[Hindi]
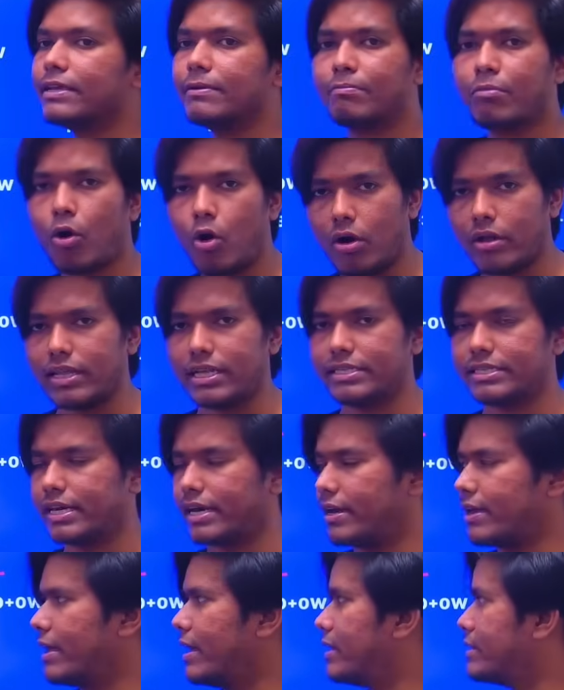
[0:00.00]
बहुत अच्छा
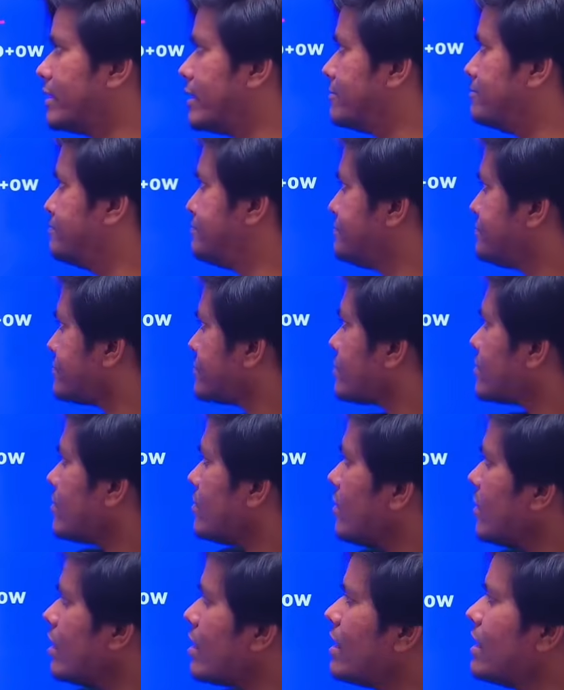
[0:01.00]
गया था
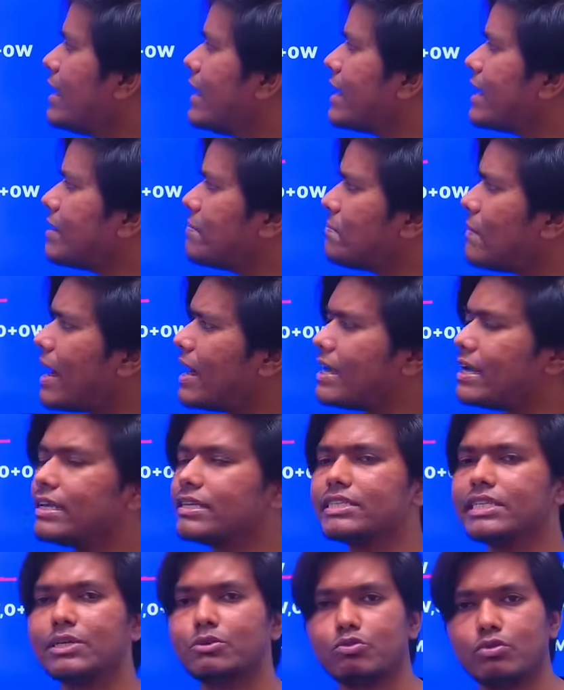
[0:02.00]
लेकिन बैटिंग
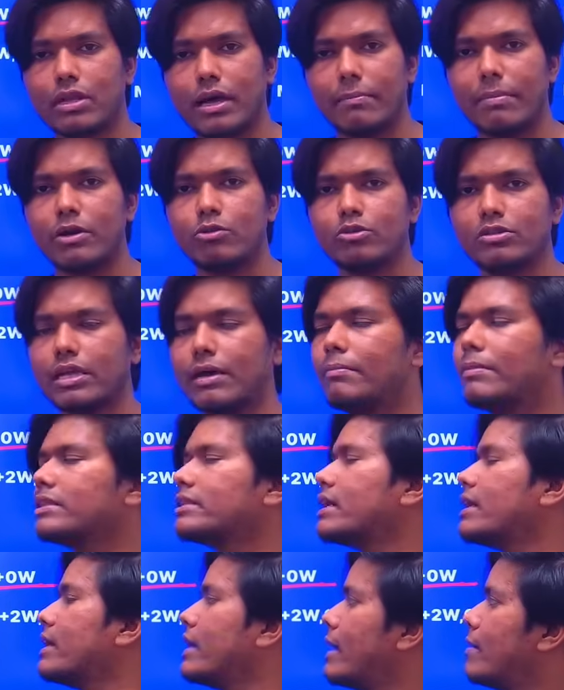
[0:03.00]
से उतना भरोसा मत
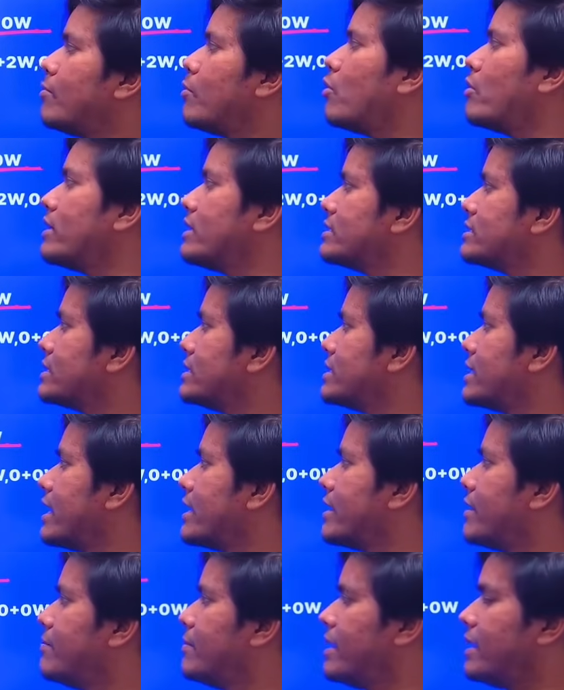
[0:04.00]
करना बॉलिंग से
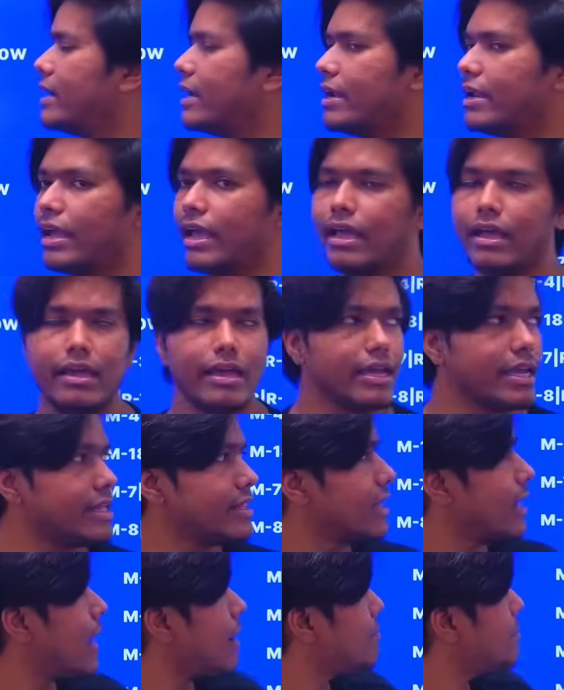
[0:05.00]
ज़्यादा बेटर है
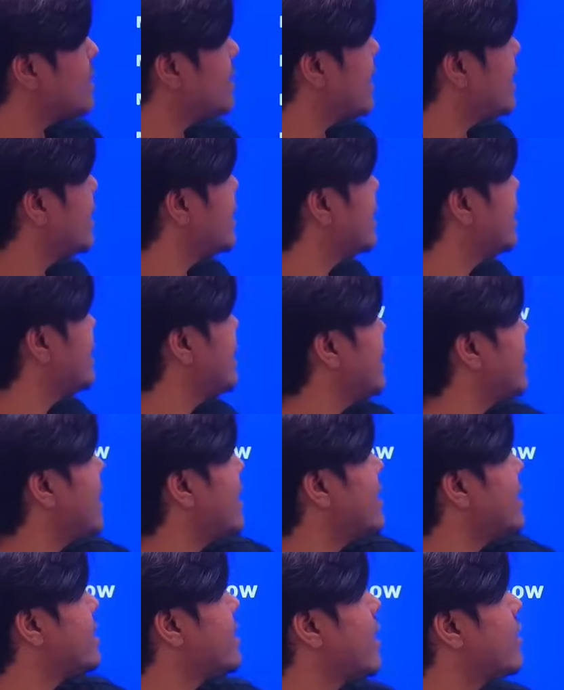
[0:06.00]
इधर आप इनका टी टेन का
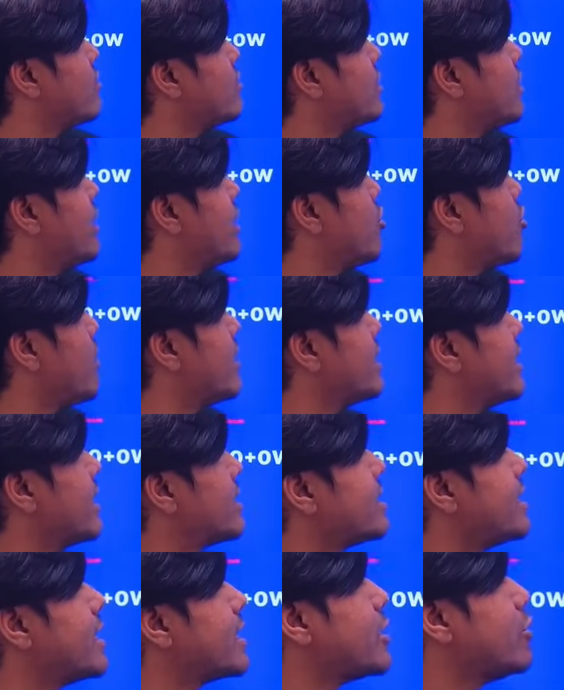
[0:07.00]
रिकॉर्ड देख
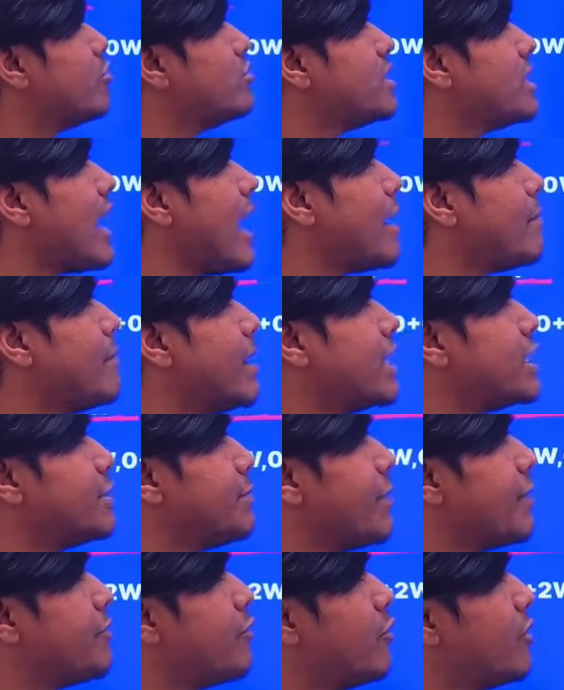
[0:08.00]
सकते हो चार मैच
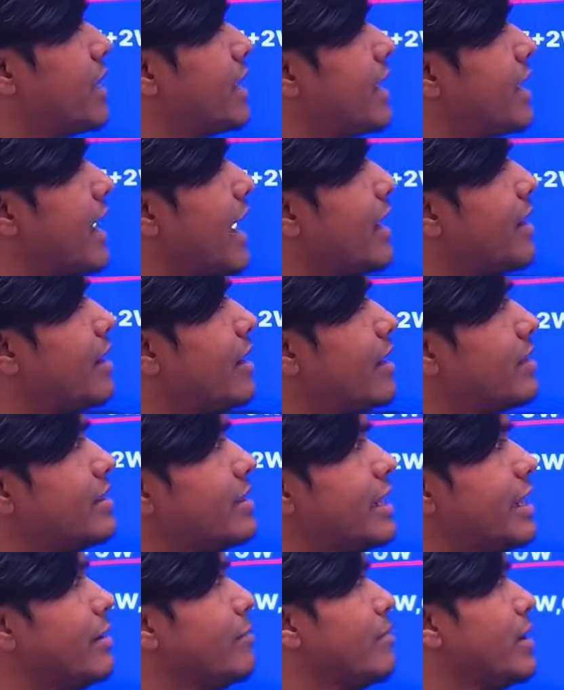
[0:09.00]
में फोर्टी नाइन रन
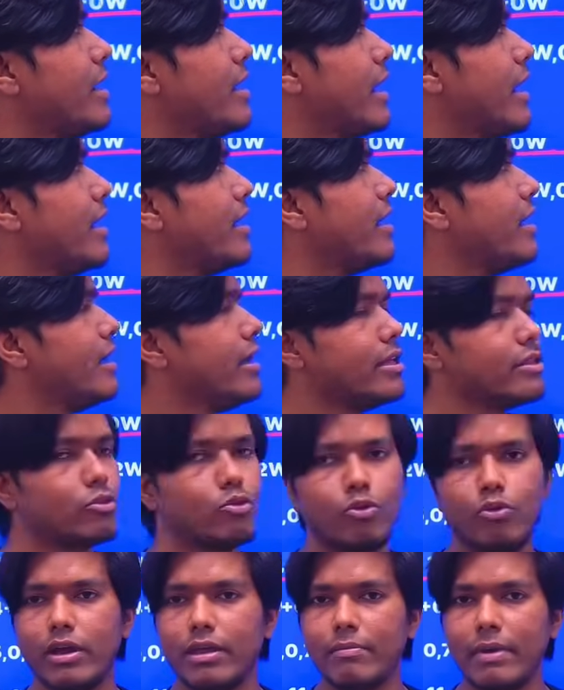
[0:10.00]
तीन विकेट तो
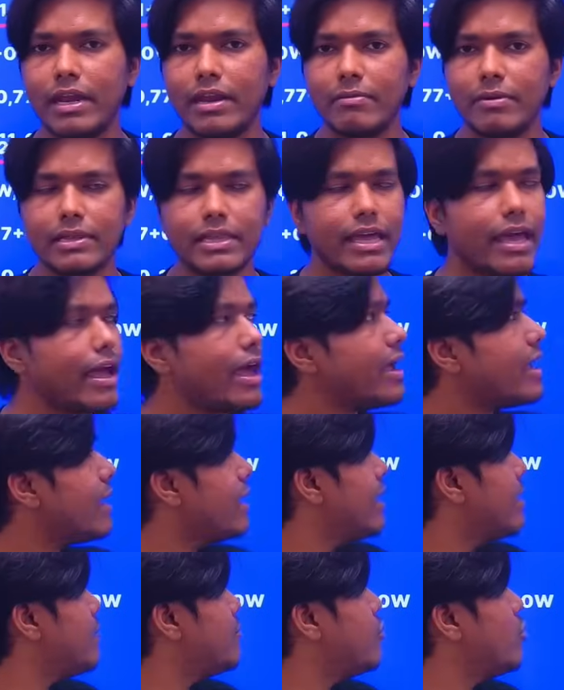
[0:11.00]
वही मैंने बताया
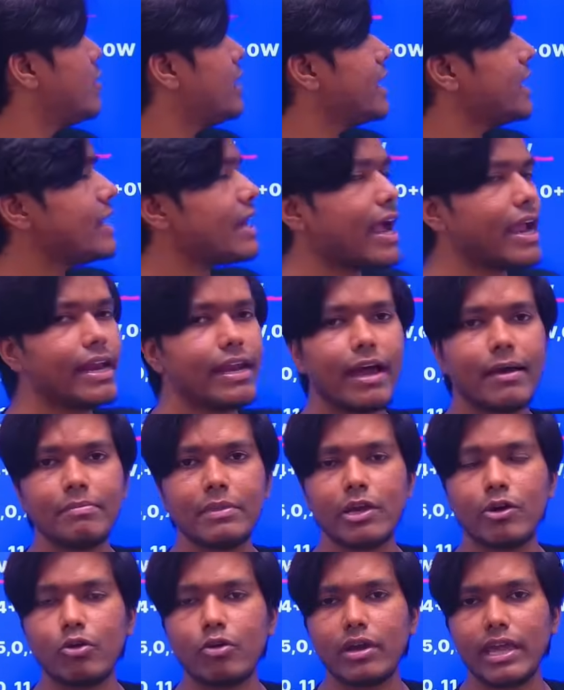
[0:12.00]
फोर्टी नाइन आप
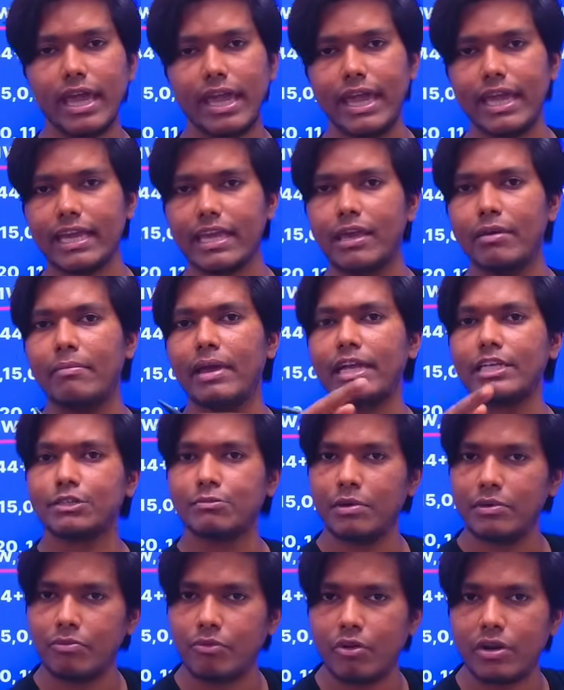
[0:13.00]
देखोगे एक ही मैच
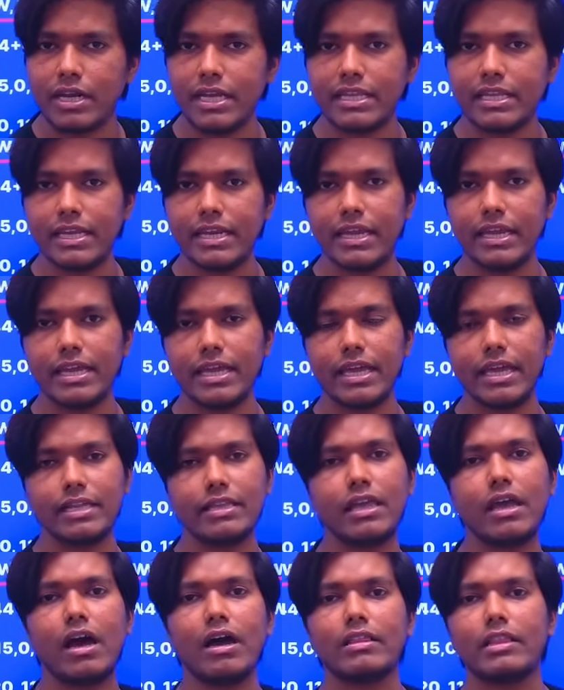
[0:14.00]
में फोर्टी थ्री किए
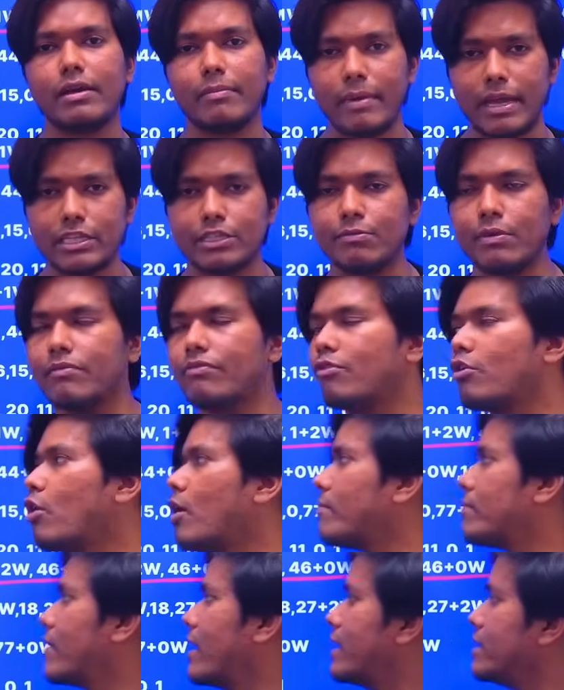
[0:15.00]
थे अदर मैच में
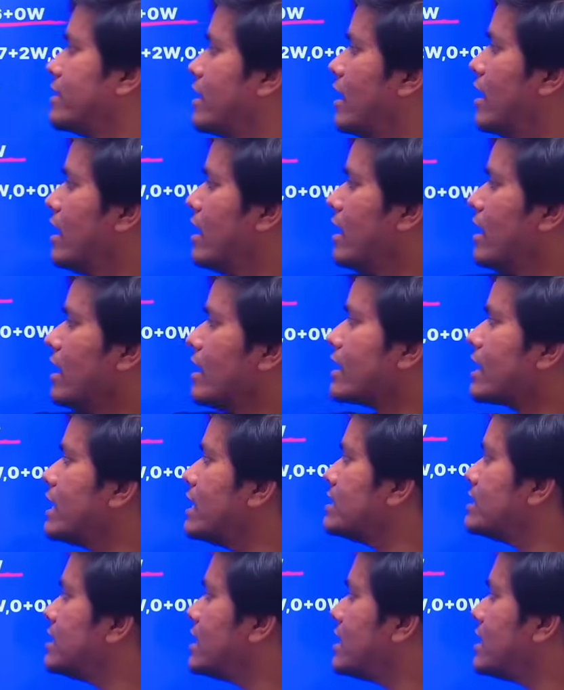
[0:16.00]
फ्लॉप गए थे केस शेर